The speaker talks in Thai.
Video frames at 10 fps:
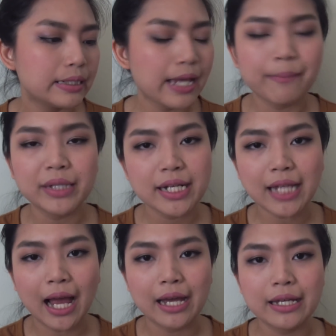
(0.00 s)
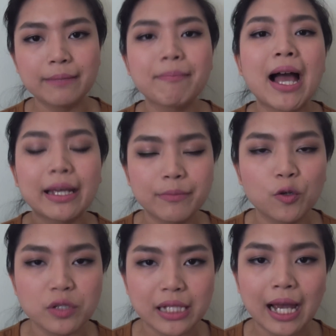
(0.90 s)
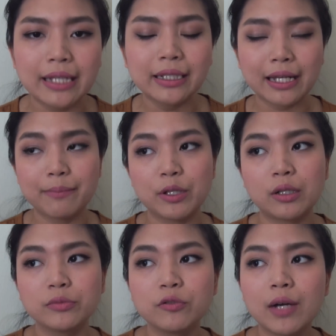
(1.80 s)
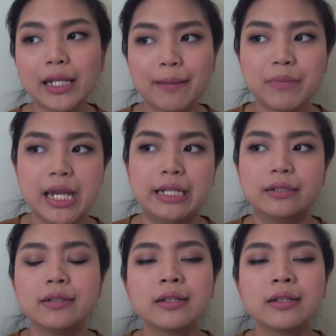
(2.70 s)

แกมไม่ได้ใช้ป้าแกมเป็นคนใช้ แต่แกมมีความรู้สึกว่าแกมเห็น